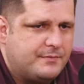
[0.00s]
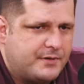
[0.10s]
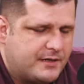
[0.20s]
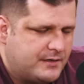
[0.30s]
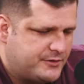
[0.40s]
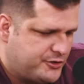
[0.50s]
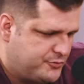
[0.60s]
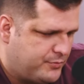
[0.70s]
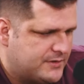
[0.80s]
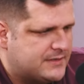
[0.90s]
Para que a gente
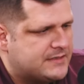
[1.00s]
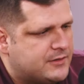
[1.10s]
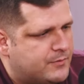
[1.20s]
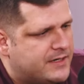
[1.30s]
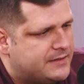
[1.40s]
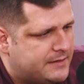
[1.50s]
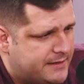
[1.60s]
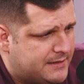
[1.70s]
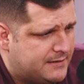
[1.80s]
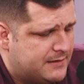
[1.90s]
possa ser uma
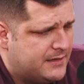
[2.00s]
antena